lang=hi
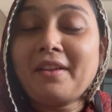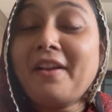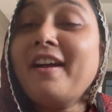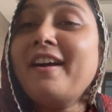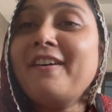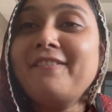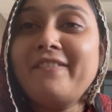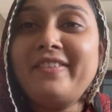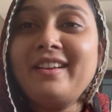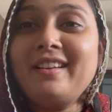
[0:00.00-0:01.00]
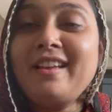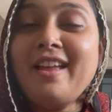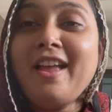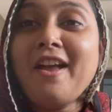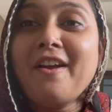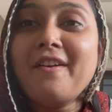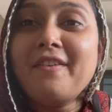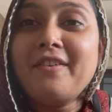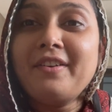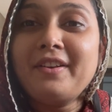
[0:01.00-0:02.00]
हाँ
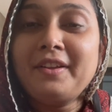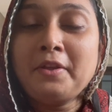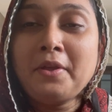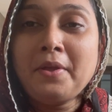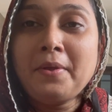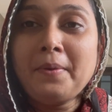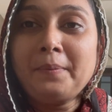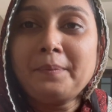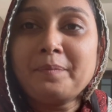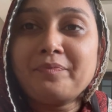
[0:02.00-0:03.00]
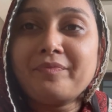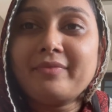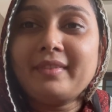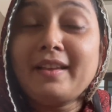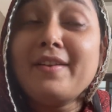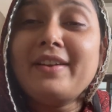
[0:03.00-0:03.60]
मैं